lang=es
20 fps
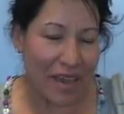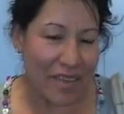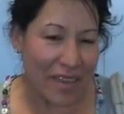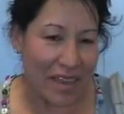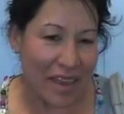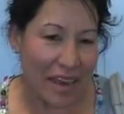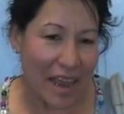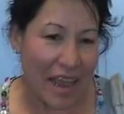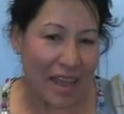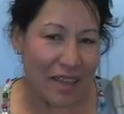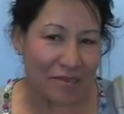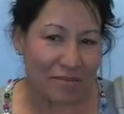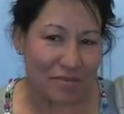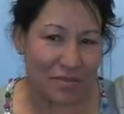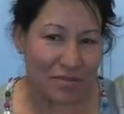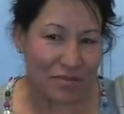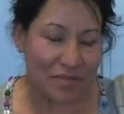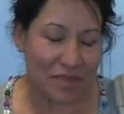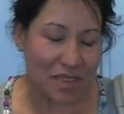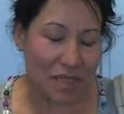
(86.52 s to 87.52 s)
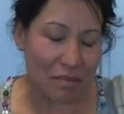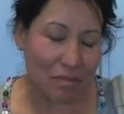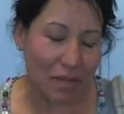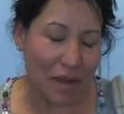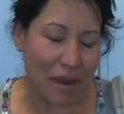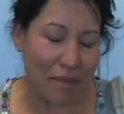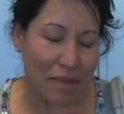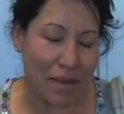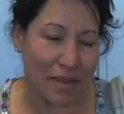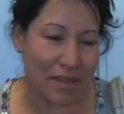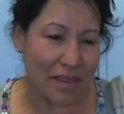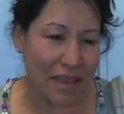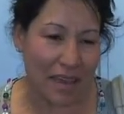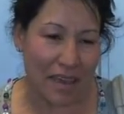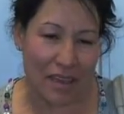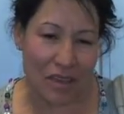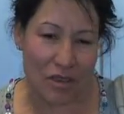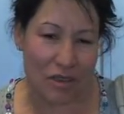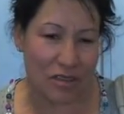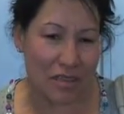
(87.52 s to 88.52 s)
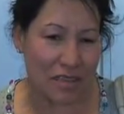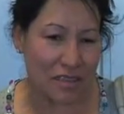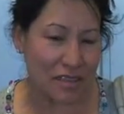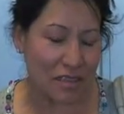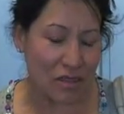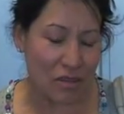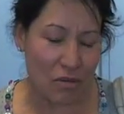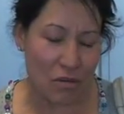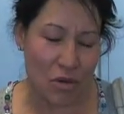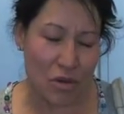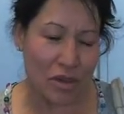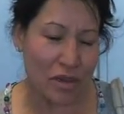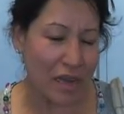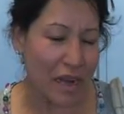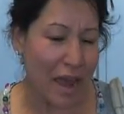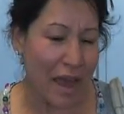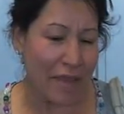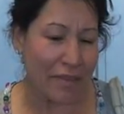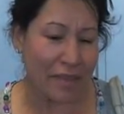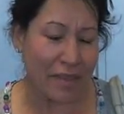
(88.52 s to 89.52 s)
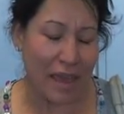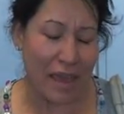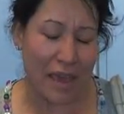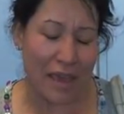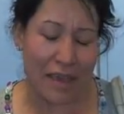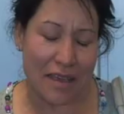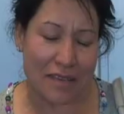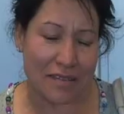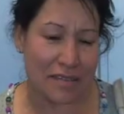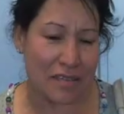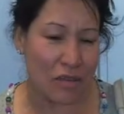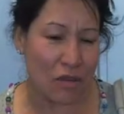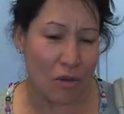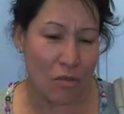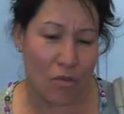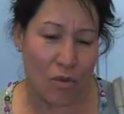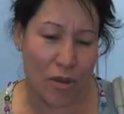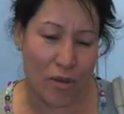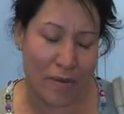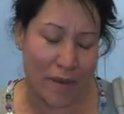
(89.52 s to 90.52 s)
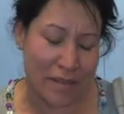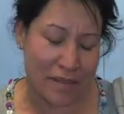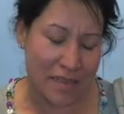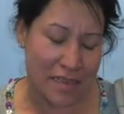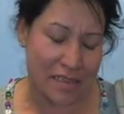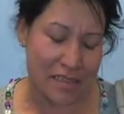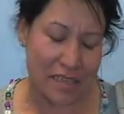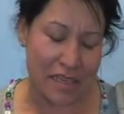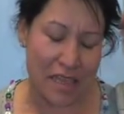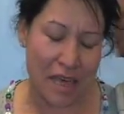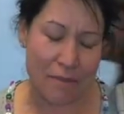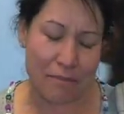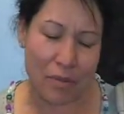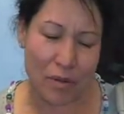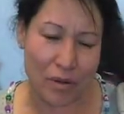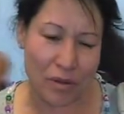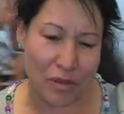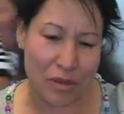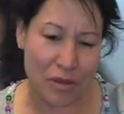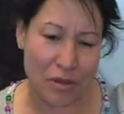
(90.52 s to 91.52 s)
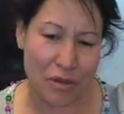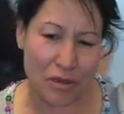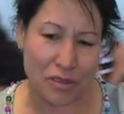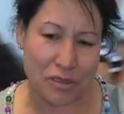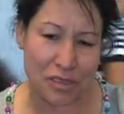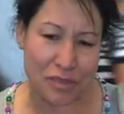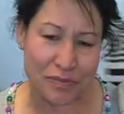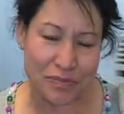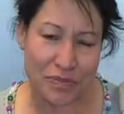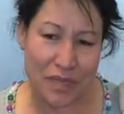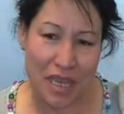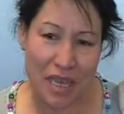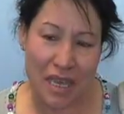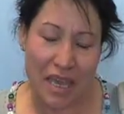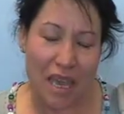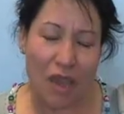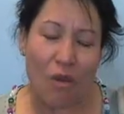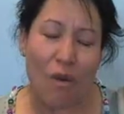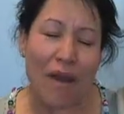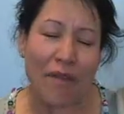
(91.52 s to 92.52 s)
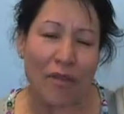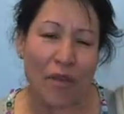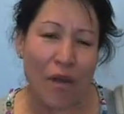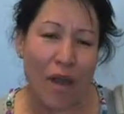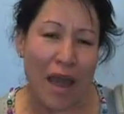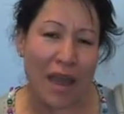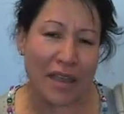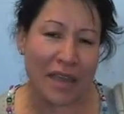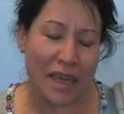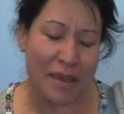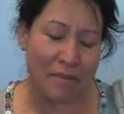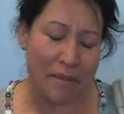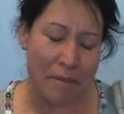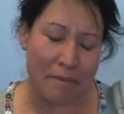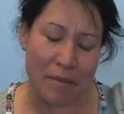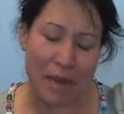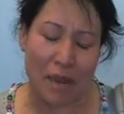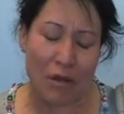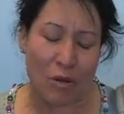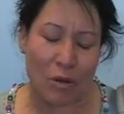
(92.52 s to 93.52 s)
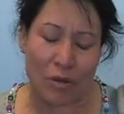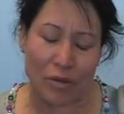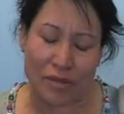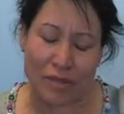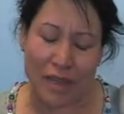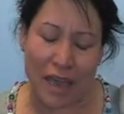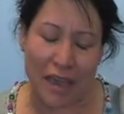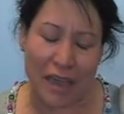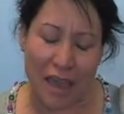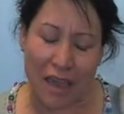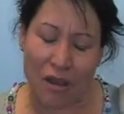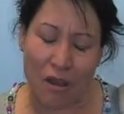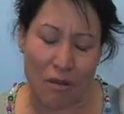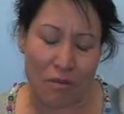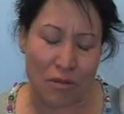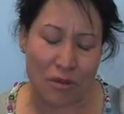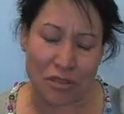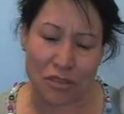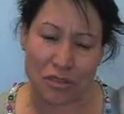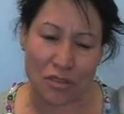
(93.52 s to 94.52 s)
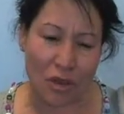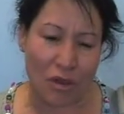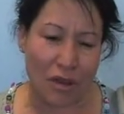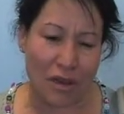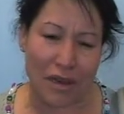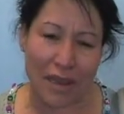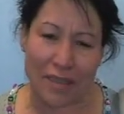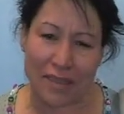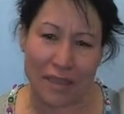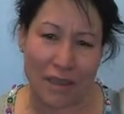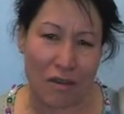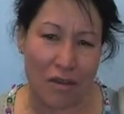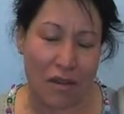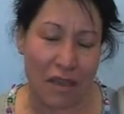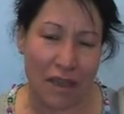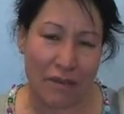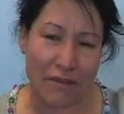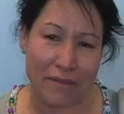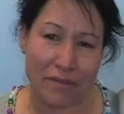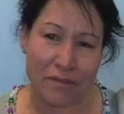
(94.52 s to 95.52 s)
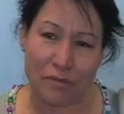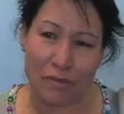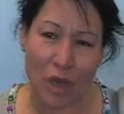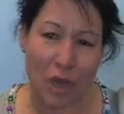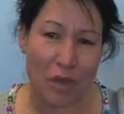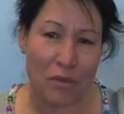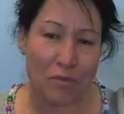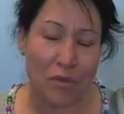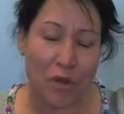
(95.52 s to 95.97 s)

¿qué diré? Simplemente que Dios ha sido muy grande, he sido muy bendecida por Dios. Y cuando alguien me pregunta que cómo estoy, le digo que estoy